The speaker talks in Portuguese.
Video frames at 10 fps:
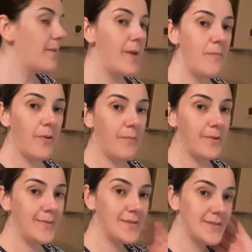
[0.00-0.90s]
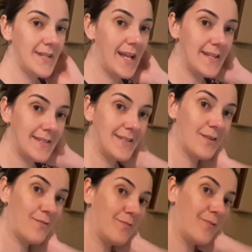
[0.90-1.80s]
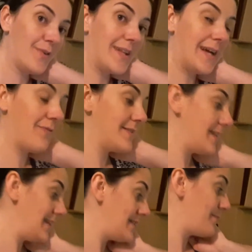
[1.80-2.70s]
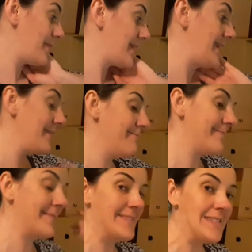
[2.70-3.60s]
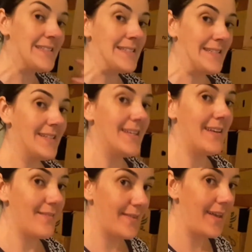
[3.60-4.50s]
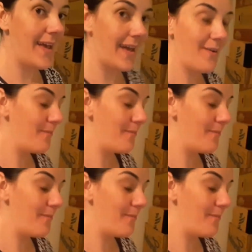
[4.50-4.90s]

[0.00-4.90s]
fica bem bom pra mim tosar eles, então vou lá fazer isso porque é